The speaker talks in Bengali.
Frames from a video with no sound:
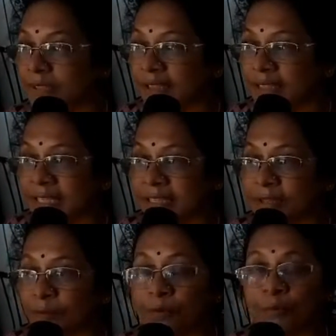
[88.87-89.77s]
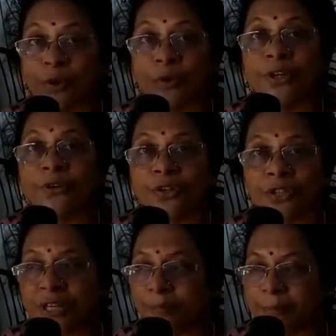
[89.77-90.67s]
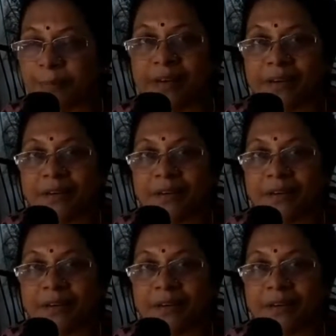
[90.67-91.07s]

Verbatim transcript: তাদের কাছে বড়ই কষ্টের ব্যাপার